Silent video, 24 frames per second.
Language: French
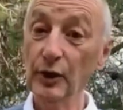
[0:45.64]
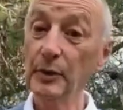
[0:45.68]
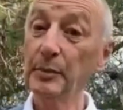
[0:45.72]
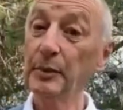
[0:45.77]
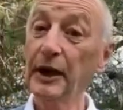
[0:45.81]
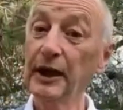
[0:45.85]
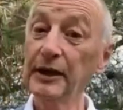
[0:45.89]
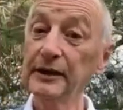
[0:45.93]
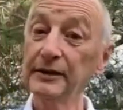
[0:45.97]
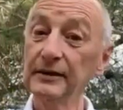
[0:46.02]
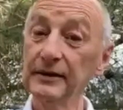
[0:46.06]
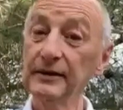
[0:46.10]
Tu
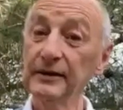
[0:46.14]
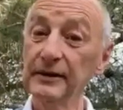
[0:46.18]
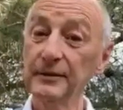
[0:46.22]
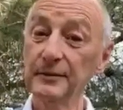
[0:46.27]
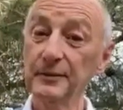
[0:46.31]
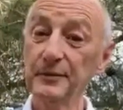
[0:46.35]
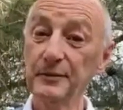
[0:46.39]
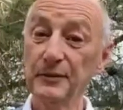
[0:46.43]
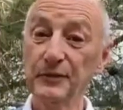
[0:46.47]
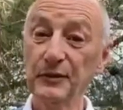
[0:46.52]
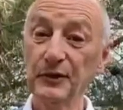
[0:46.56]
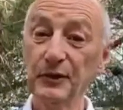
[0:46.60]
es prête
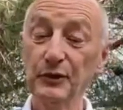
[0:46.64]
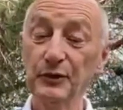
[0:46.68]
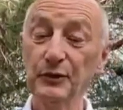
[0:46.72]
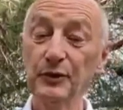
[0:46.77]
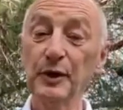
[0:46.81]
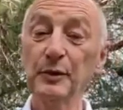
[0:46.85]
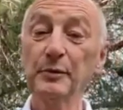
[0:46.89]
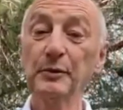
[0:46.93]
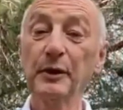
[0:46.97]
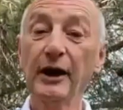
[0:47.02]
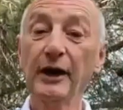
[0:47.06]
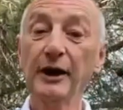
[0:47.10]

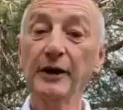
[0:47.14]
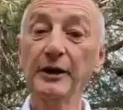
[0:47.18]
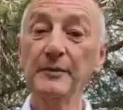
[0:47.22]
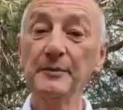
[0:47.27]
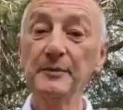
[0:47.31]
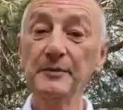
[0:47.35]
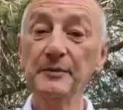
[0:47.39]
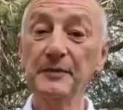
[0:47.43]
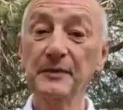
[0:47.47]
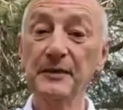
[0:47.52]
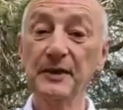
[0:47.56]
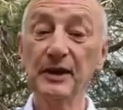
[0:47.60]
Tu es prêt
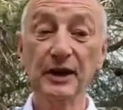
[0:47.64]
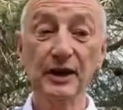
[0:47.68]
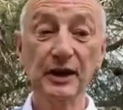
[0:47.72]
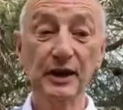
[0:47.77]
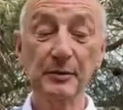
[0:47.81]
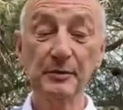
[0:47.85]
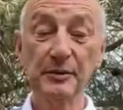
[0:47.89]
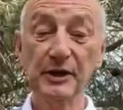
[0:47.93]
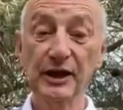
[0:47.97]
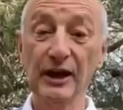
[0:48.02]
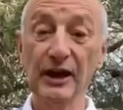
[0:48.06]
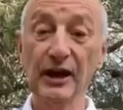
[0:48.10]

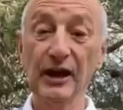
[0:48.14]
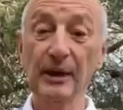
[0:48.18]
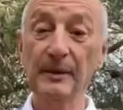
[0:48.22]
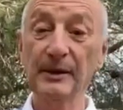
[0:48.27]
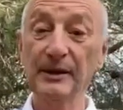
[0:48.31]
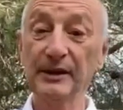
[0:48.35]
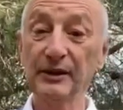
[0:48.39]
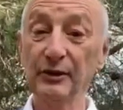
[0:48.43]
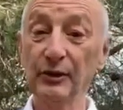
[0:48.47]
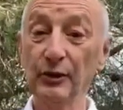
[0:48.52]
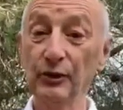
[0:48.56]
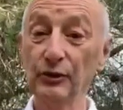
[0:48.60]
Eh bien
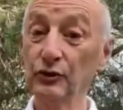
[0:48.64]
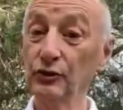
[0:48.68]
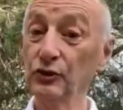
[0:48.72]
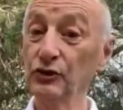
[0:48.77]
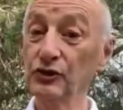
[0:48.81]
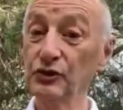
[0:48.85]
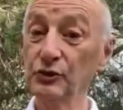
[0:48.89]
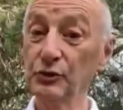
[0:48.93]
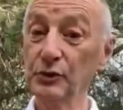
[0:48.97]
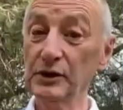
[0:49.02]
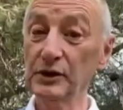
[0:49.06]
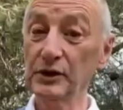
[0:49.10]
là maintenant,
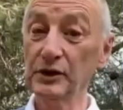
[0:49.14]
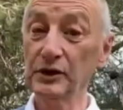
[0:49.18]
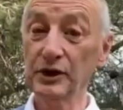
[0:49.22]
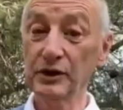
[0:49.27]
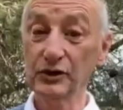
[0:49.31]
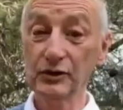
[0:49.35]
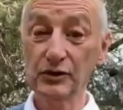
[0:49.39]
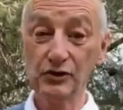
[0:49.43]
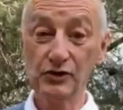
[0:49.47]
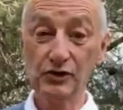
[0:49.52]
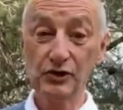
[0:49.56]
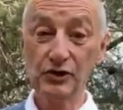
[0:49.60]
tout de
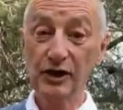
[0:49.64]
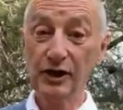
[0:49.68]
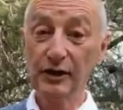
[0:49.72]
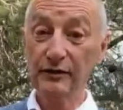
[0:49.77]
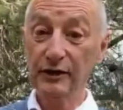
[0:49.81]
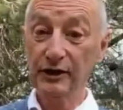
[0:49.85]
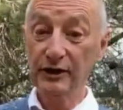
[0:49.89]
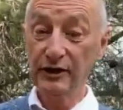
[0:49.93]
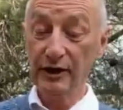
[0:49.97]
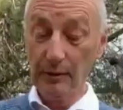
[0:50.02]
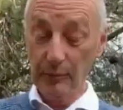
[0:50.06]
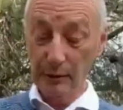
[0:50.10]
suite, je
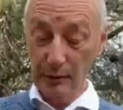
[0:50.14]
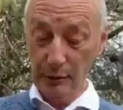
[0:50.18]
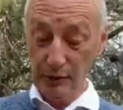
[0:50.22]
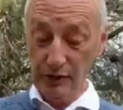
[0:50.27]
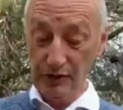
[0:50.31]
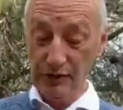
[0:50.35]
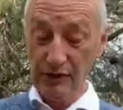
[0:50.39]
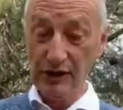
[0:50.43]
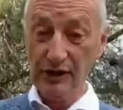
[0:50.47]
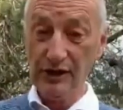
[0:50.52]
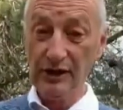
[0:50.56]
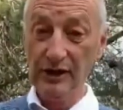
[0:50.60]
t'invite à
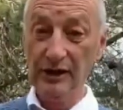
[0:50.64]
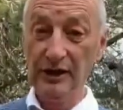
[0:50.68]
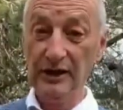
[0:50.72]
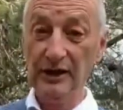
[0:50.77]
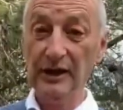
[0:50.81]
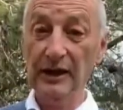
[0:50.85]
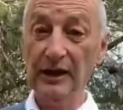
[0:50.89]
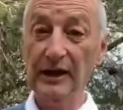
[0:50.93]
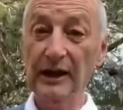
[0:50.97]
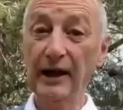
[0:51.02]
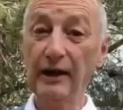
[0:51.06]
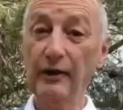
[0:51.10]

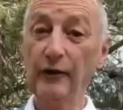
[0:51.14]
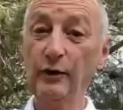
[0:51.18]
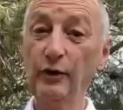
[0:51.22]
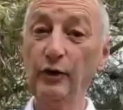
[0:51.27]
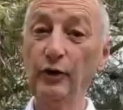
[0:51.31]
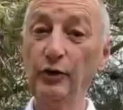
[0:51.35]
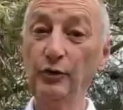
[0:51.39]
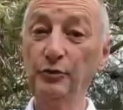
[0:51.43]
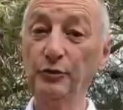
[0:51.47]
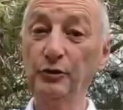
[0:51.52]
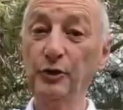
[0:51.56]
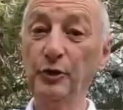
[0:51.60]
poser la
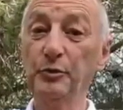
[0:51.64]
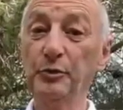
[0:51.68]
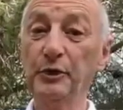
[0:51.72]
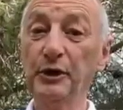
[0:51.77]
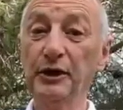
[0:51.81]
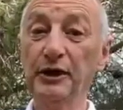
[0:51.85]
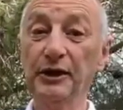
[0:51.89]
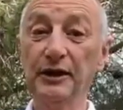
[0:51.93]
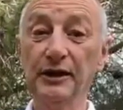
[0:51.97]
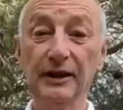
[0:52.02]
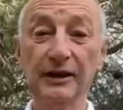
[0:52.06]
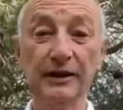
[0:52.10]
colombe de
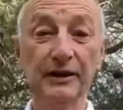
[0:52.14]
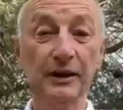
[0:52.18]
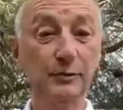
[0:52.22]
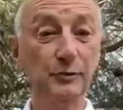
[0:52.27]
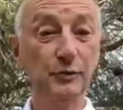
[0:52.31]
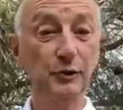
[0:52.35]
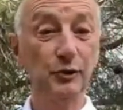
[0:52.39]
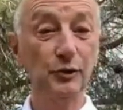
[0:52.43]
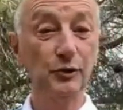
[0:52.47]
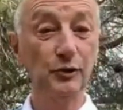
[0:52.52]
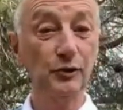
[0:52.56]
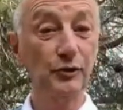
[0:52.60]
paix et
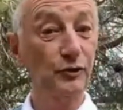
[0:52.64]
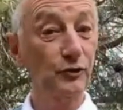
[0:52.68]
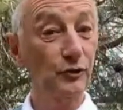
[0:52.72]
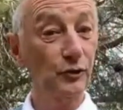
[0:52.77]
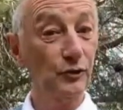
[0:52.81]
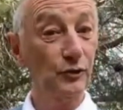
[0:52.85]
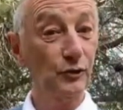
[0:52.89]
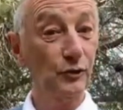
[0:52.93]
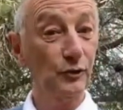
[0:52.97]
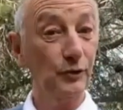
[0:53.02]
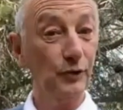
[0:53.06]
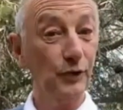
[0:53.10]
d'amour
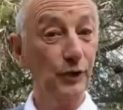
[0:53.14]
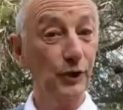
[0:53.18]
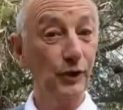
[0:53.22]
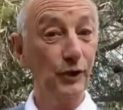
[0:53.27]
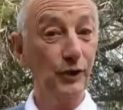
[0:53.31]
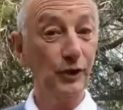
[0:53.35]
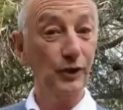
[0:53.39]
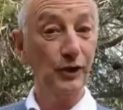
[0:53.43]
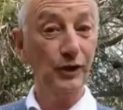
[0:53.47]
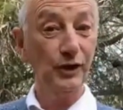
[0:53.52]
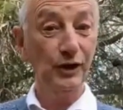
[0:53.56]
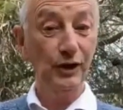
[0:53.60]
sur ton
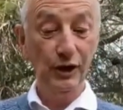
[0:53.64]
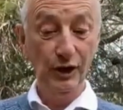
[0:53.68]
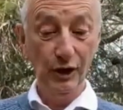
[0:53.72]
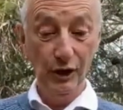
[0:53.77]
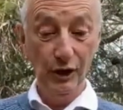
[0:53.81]
cœur,